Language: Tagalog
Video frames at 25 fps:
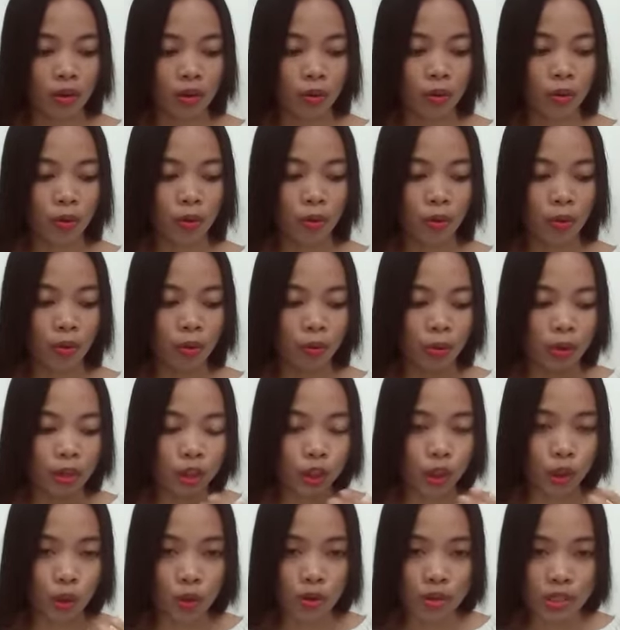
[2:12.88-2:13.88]
who were
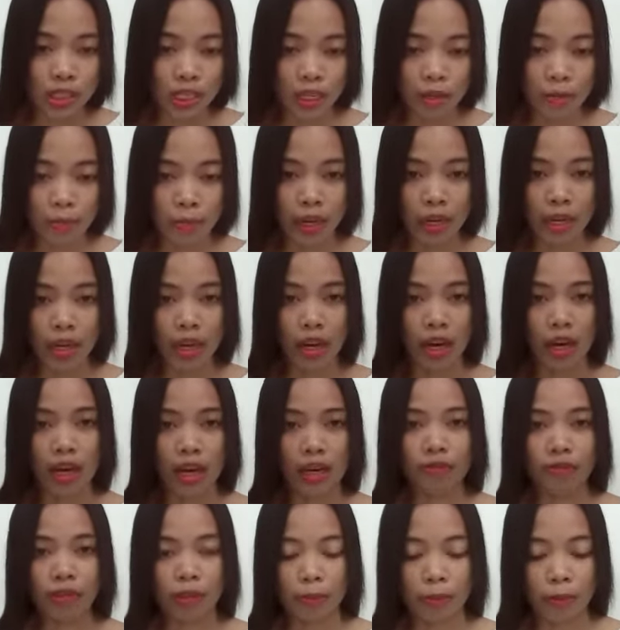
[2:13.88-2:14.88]
chosen by
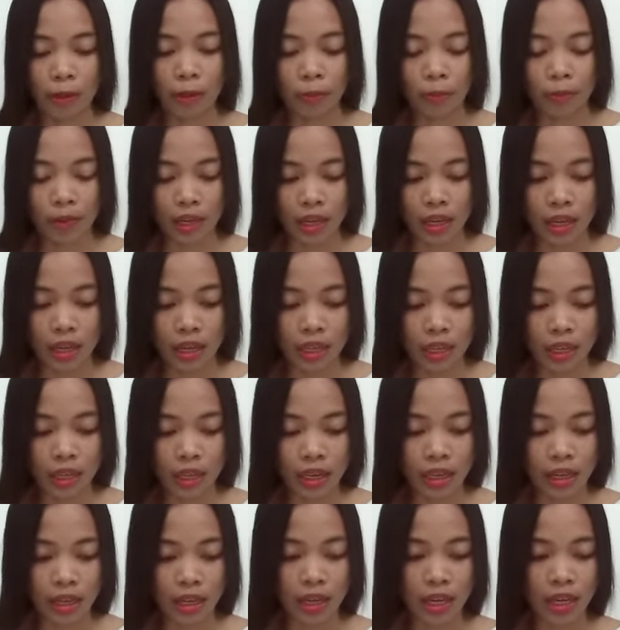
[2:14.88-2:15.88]
God from the
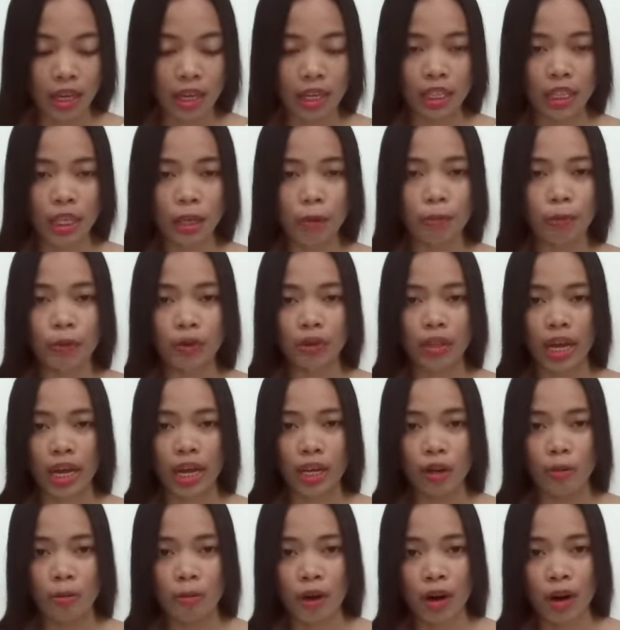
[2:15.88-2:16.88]
beginning, hindi po
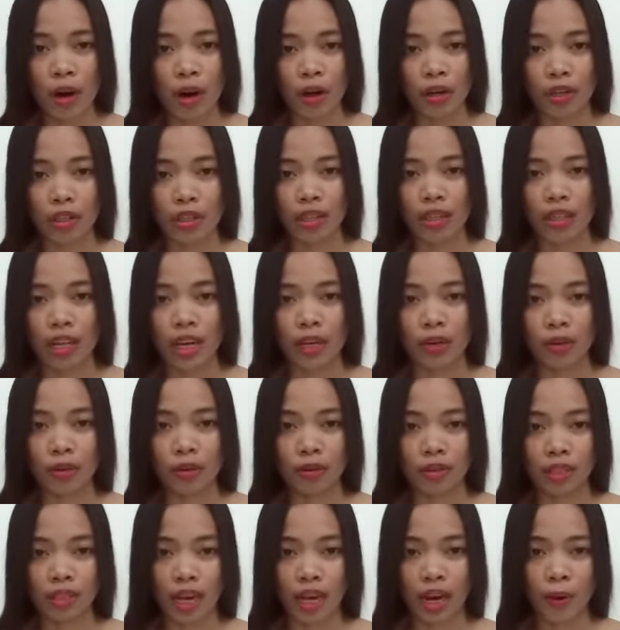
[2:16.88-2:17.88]
tayo mga
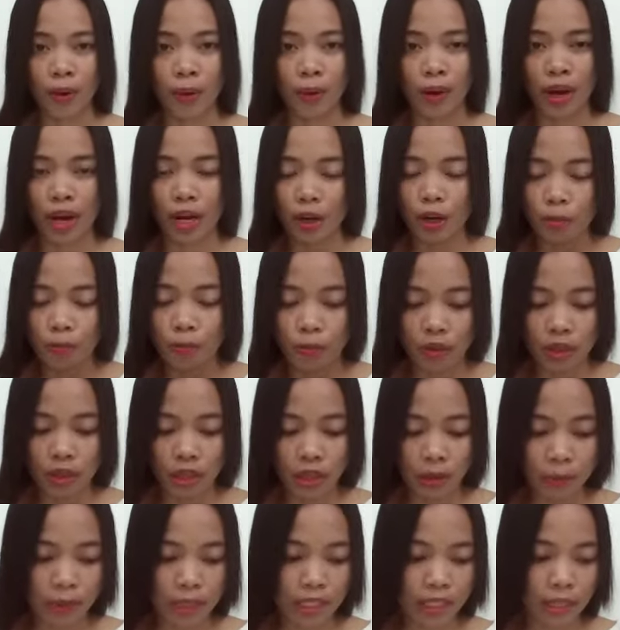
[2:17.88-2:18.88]
ordinaryong tao. Ano pong
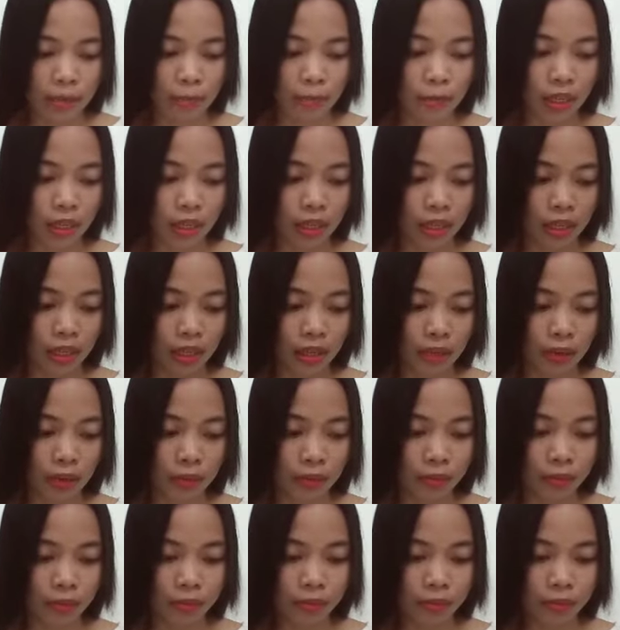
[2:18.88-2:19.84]
ibig sabihin nito?